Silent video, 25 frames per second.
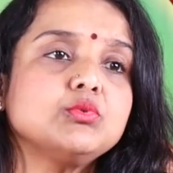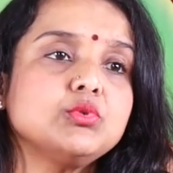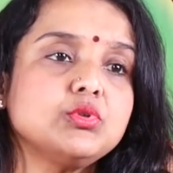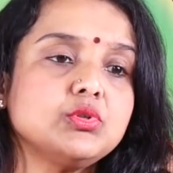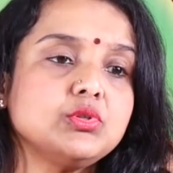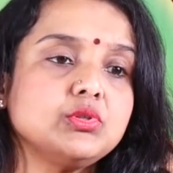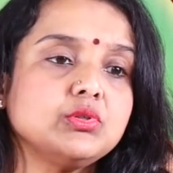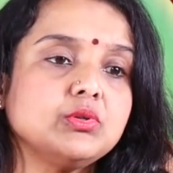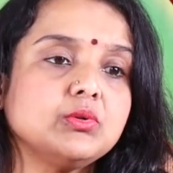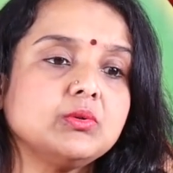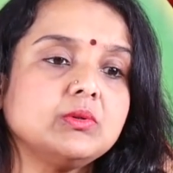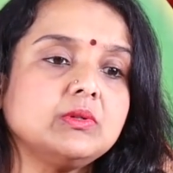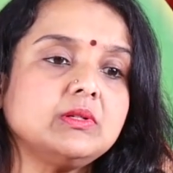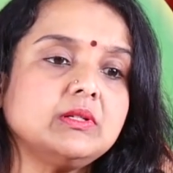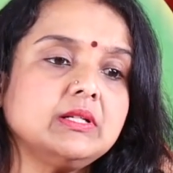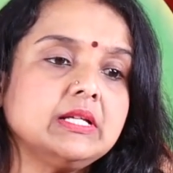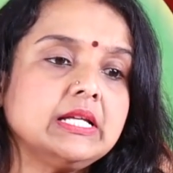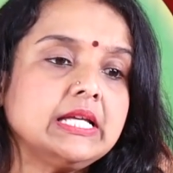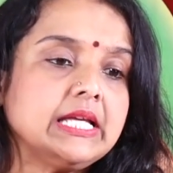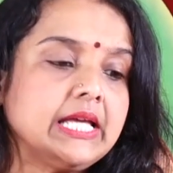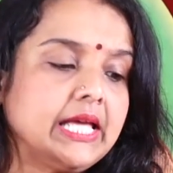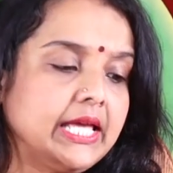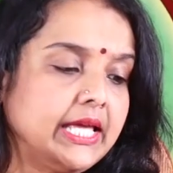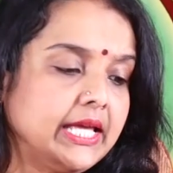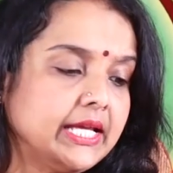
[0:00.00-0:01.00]
ఉంటుందో
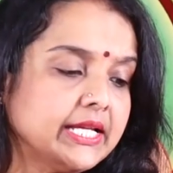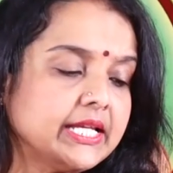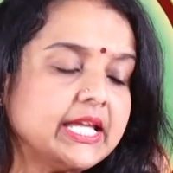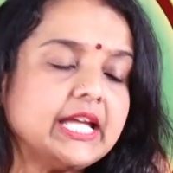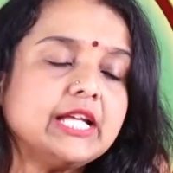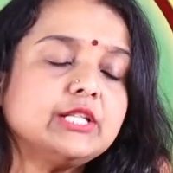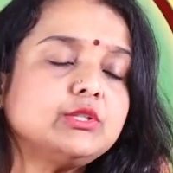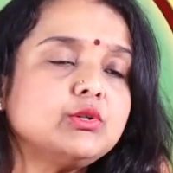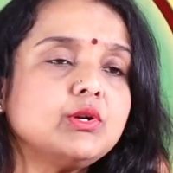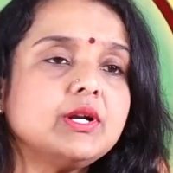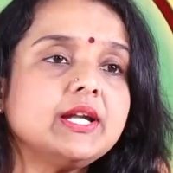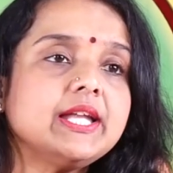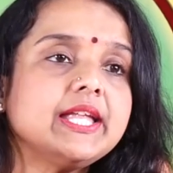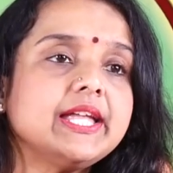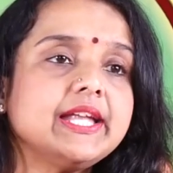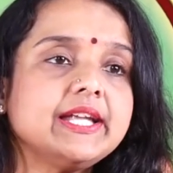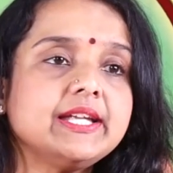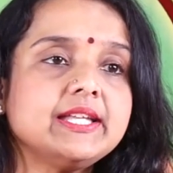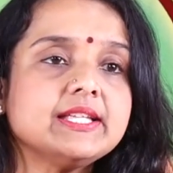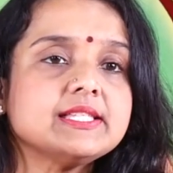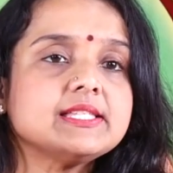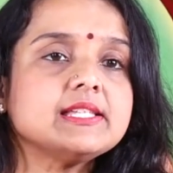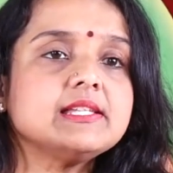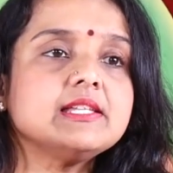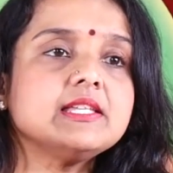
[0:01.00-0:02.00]
కేతు అంటే
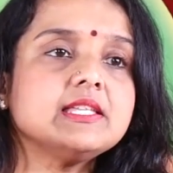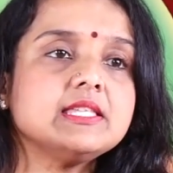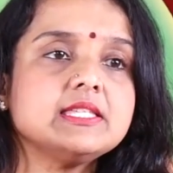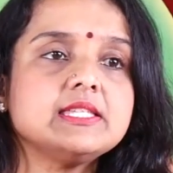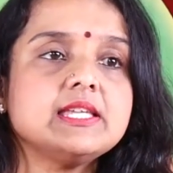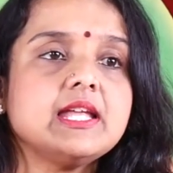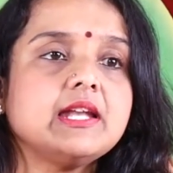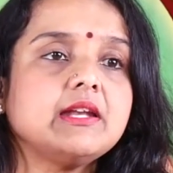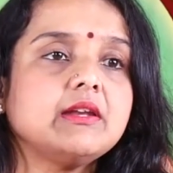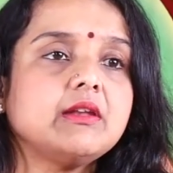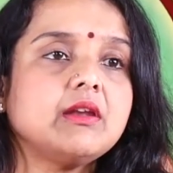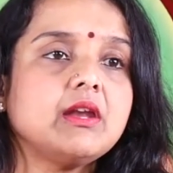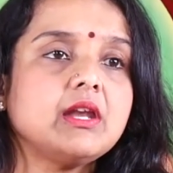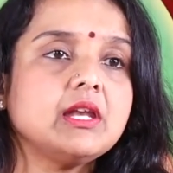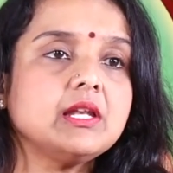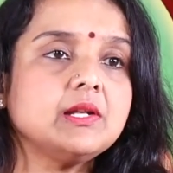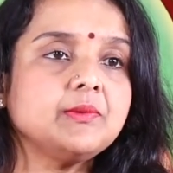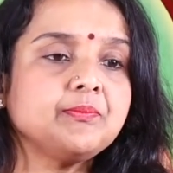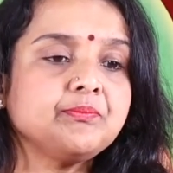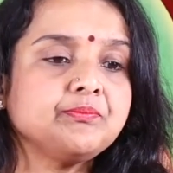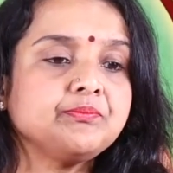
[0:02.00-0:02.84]
ఏంటి అసలు ఇన్ జనరల్